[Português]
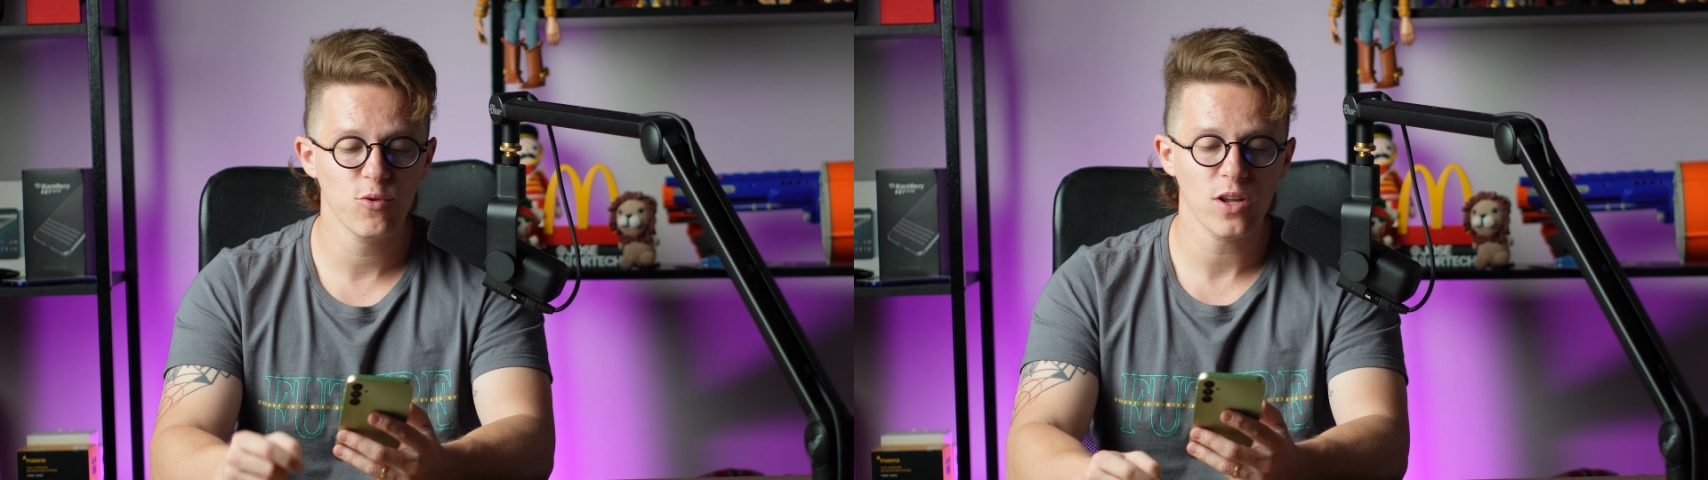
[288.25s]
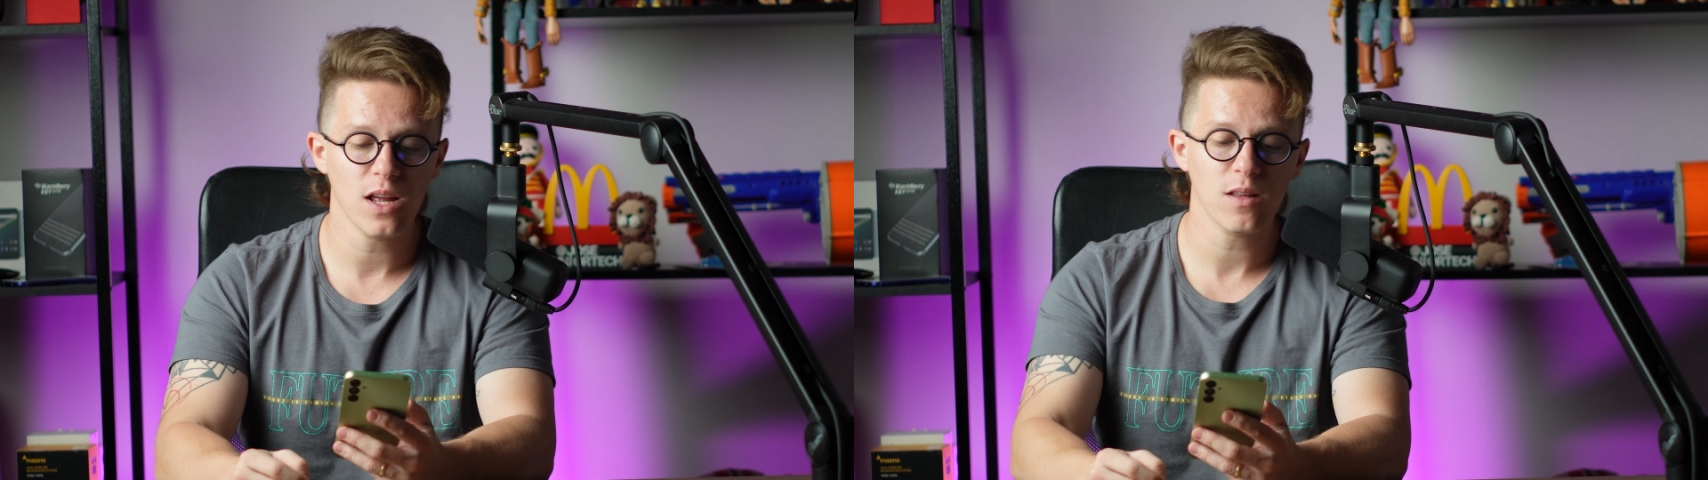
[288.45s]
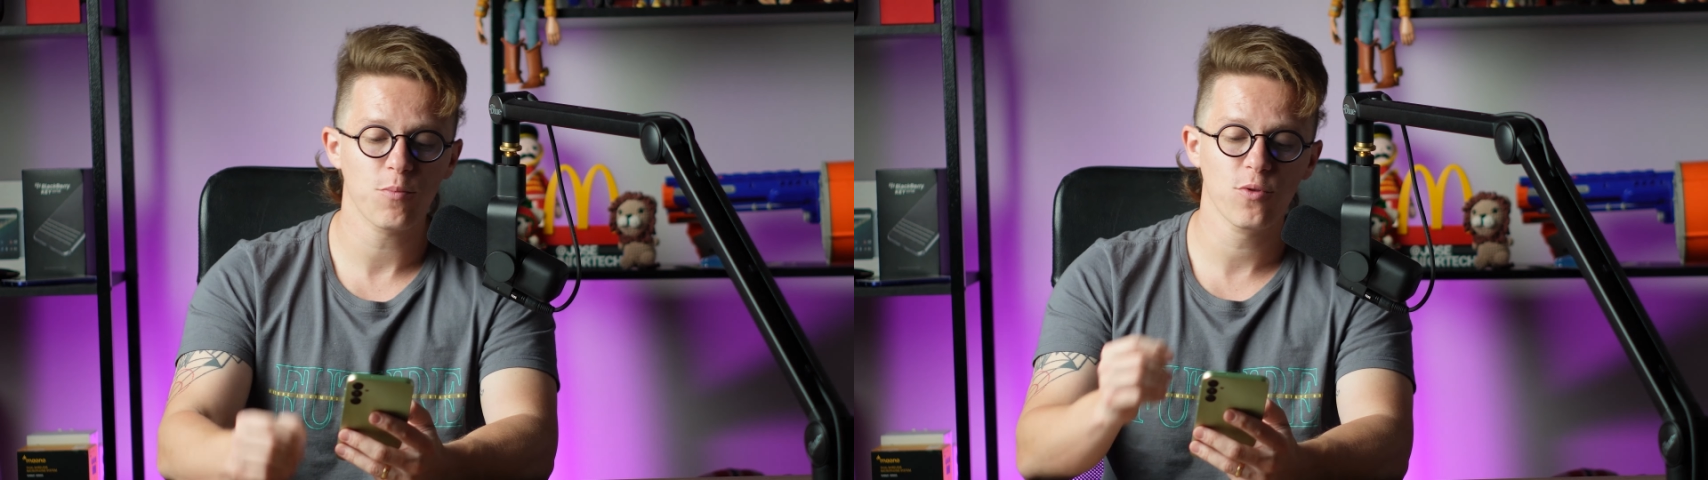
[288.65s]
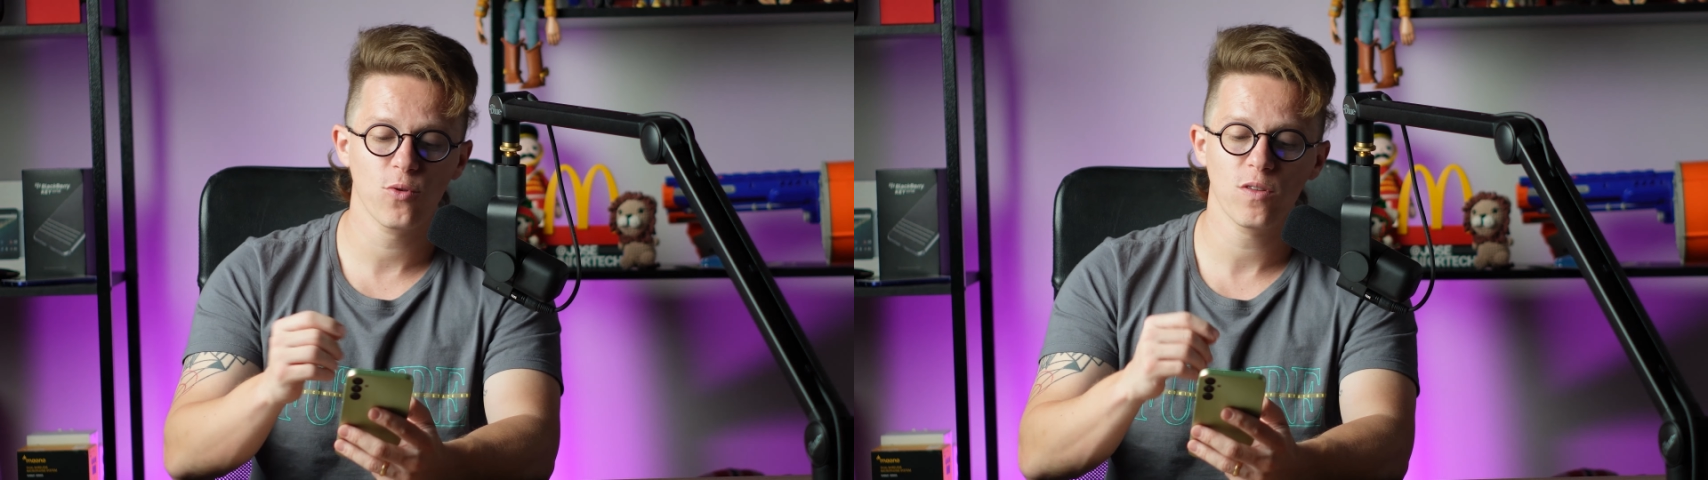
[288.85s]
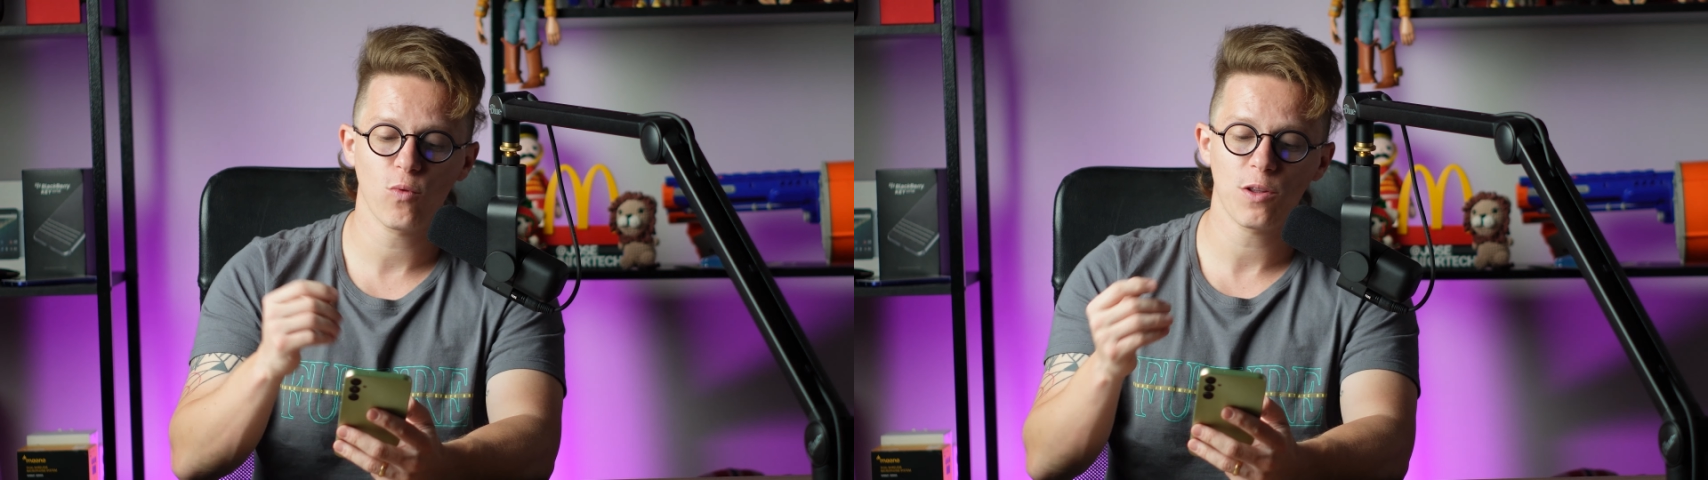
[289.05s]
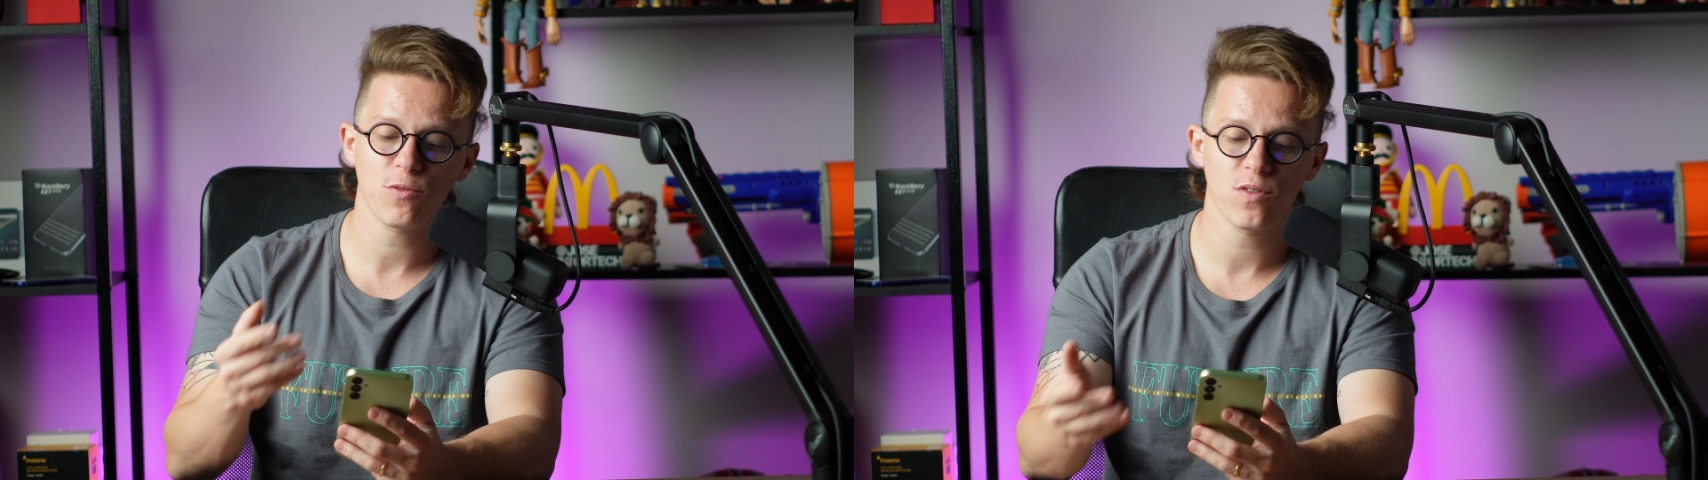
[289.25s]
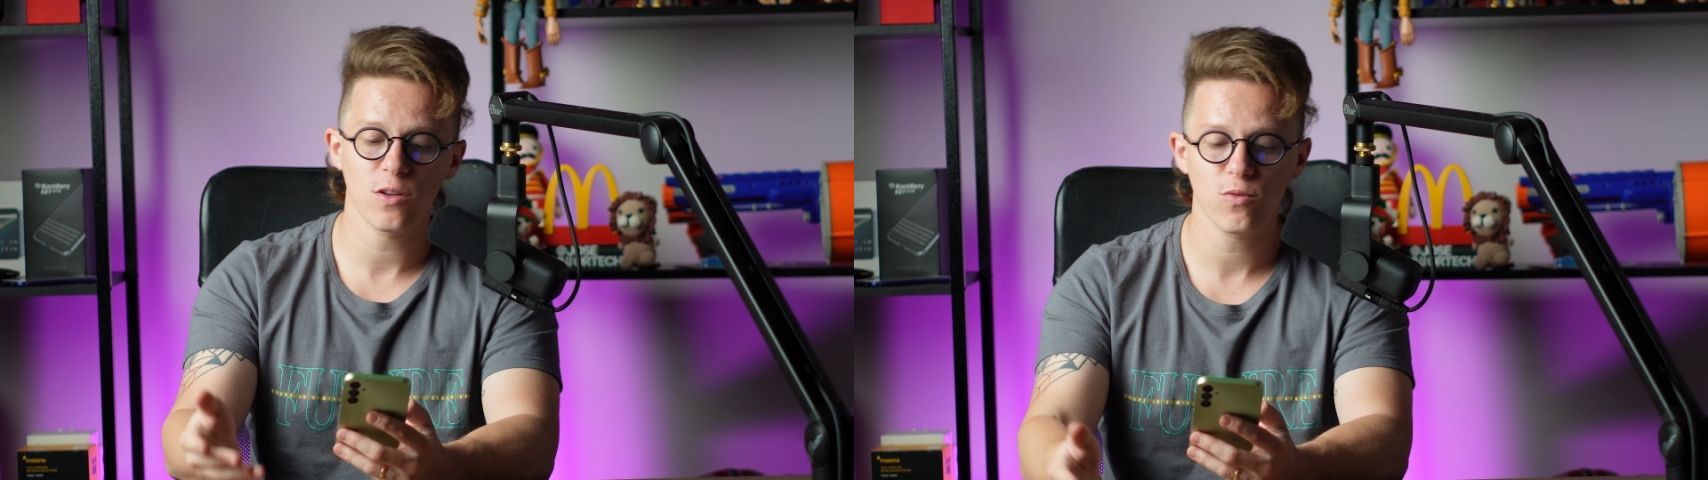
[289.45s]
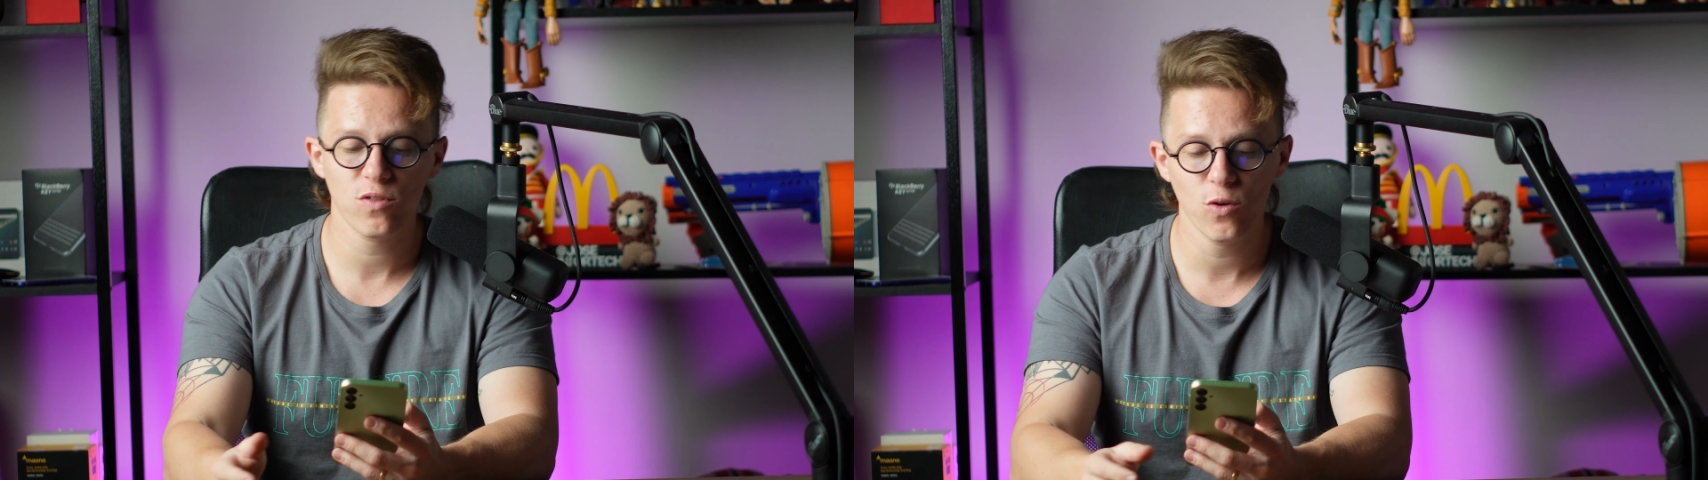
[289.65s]
1080 por
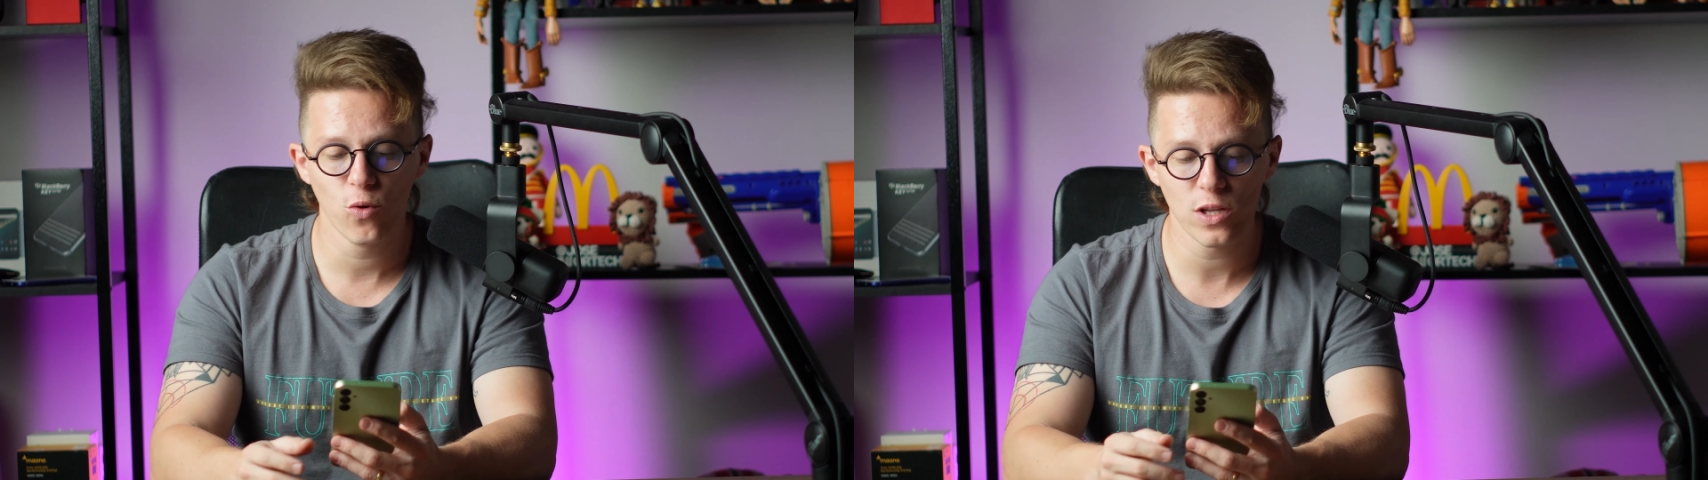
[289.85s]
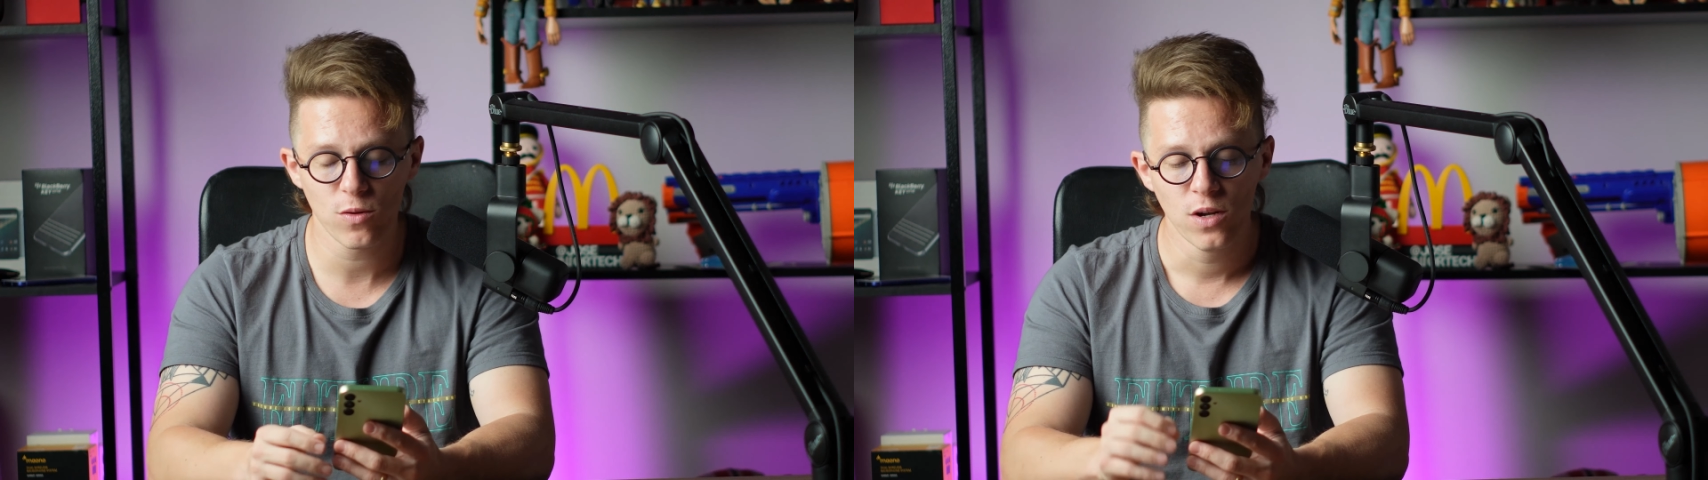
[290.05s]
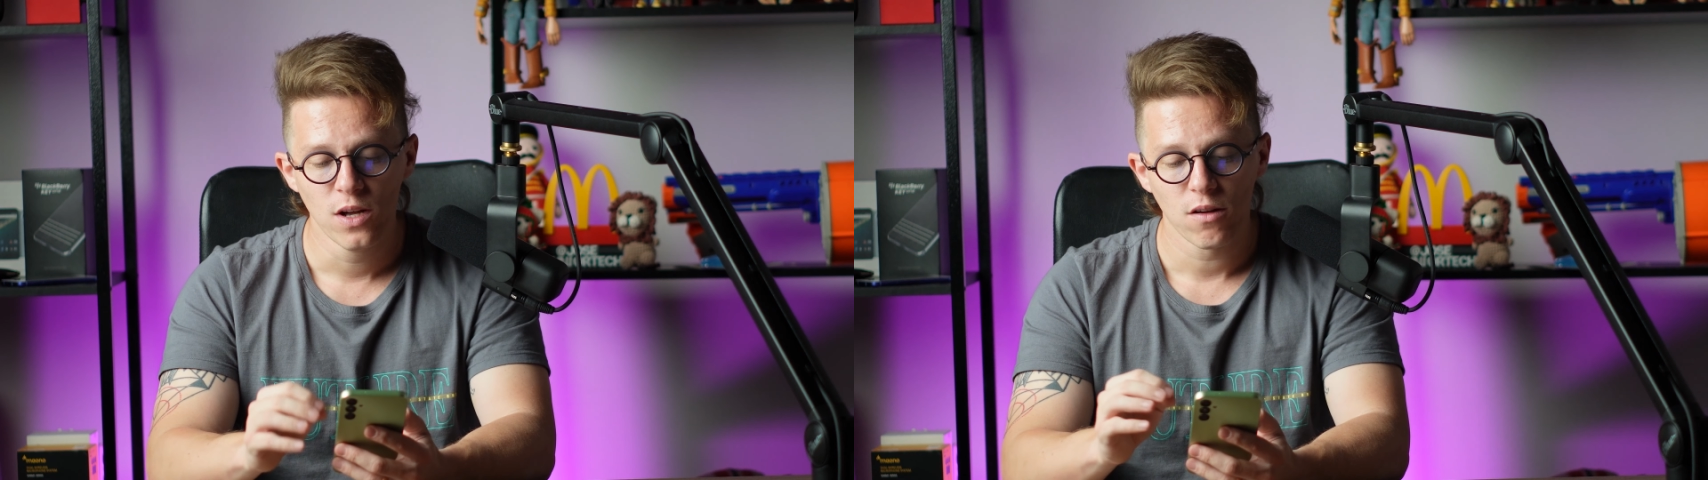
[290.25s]
2,408,